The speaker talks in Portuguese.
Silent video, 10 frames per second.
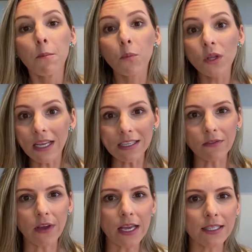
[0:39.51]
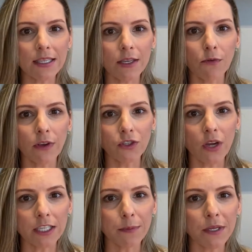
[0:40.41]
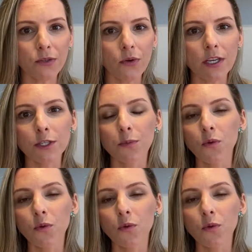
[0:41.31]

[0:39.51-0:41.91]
Muitas vezes eu vejo que as pessoas